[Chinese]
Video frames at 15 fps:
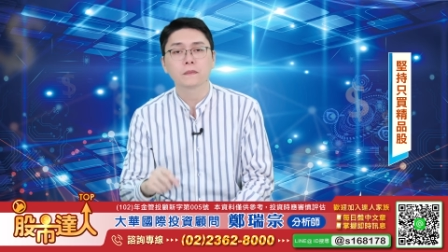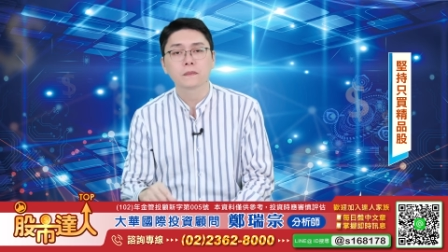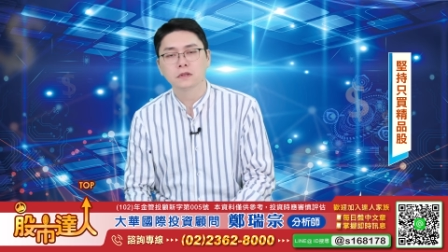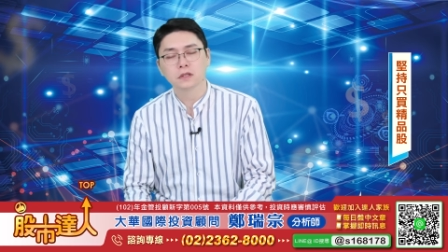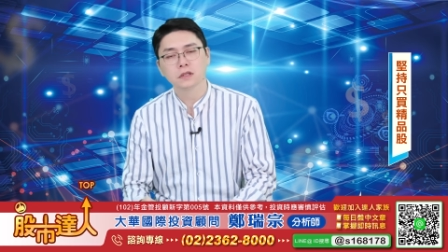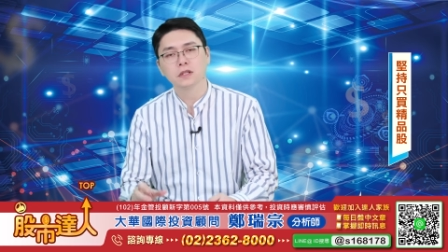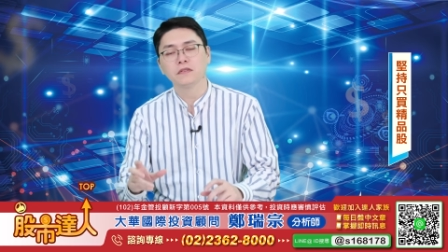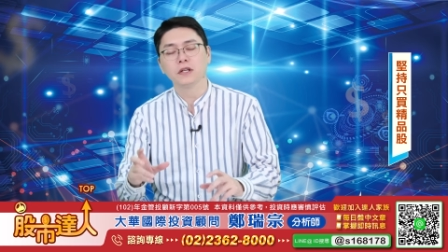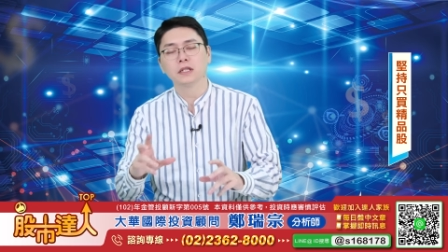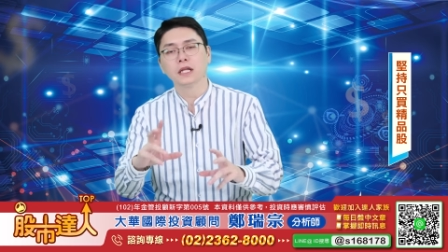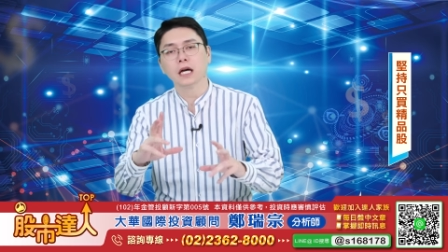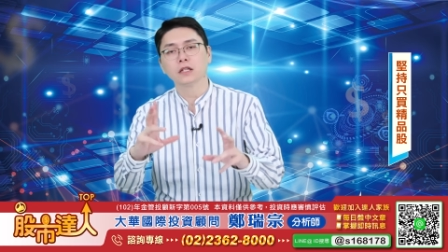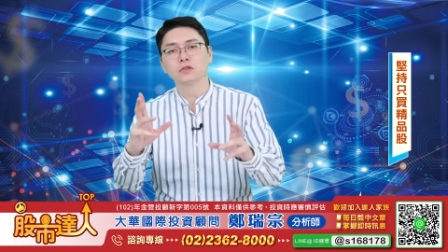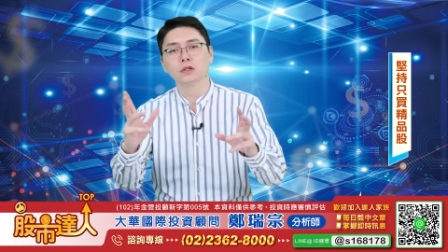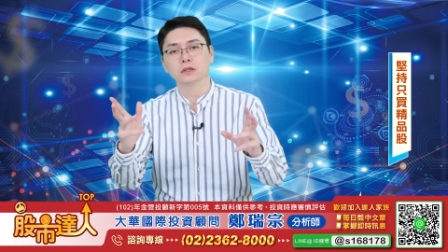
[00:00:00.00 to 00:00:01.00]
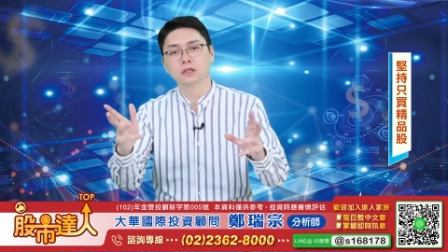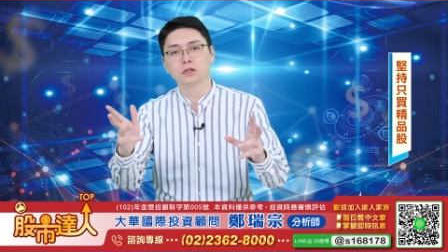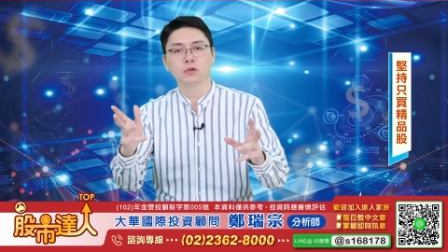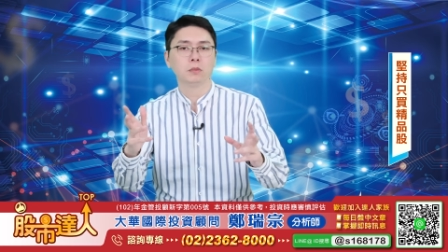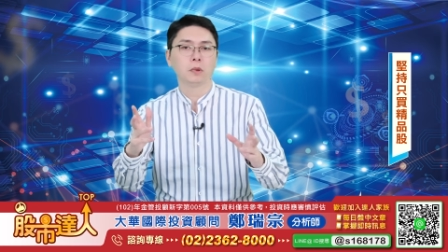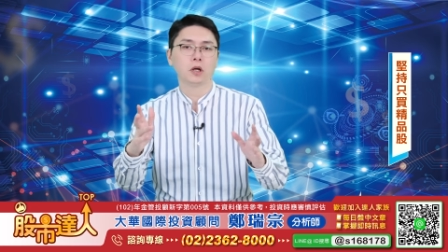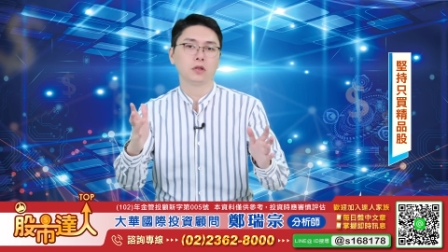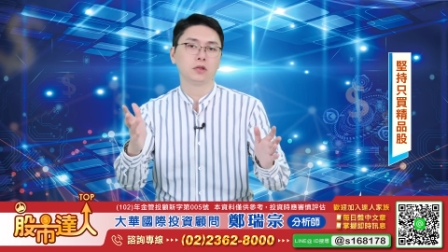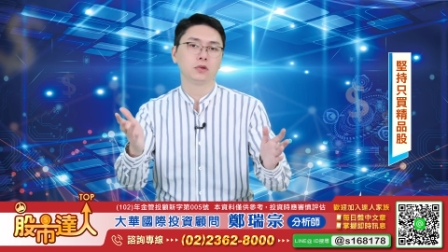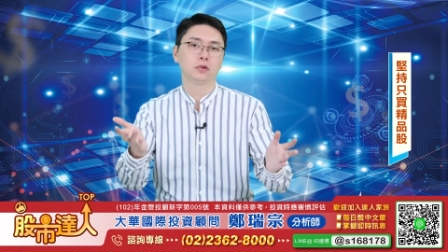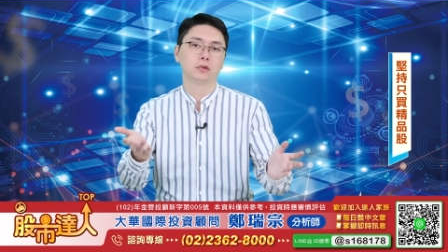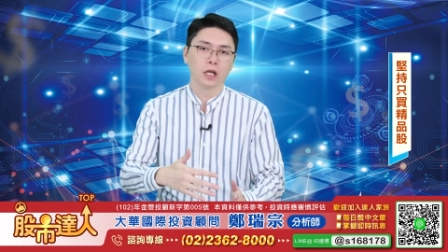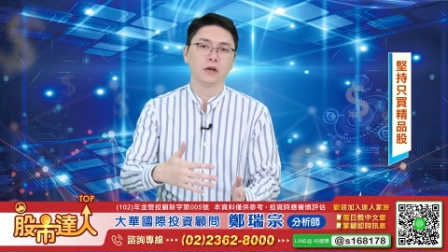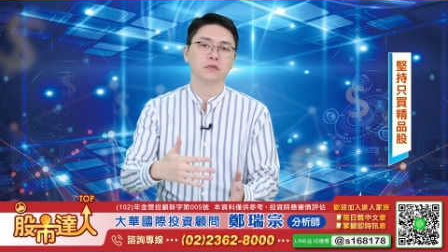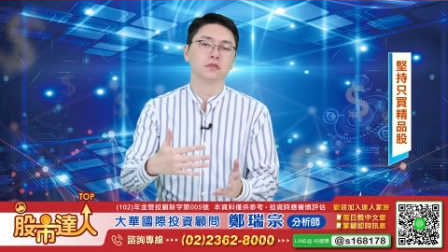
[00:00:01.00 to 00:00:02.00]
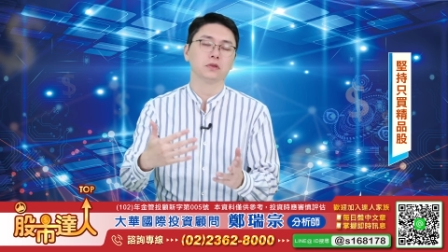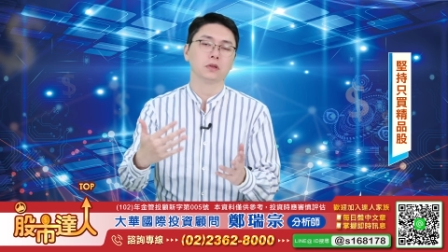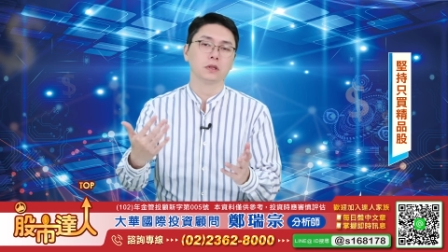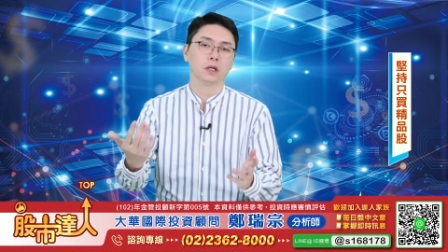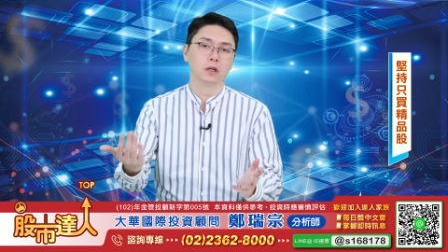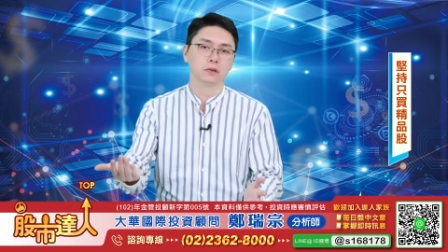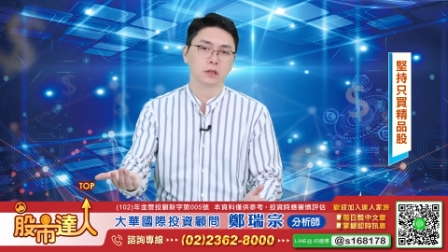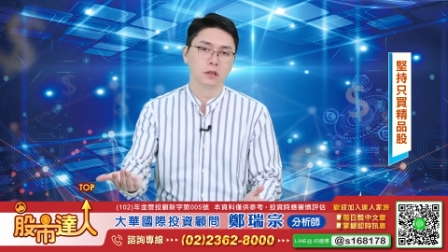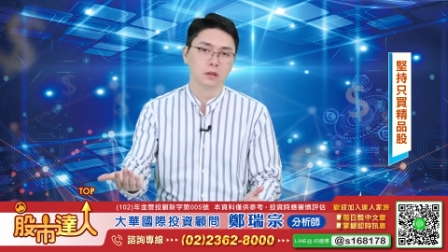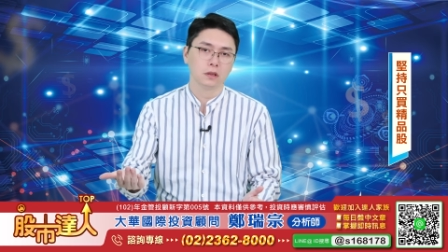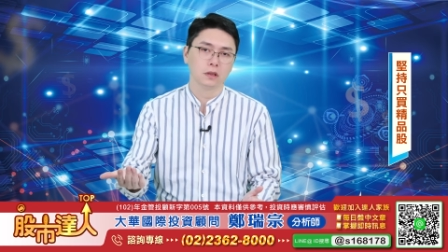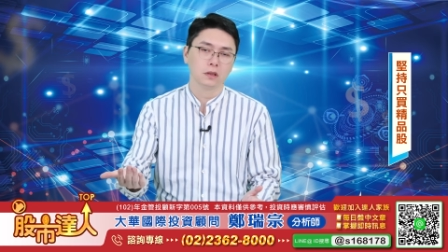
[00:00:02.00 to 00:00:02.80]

这是一个非常大的转机，因为毛利率大幅度的跳升，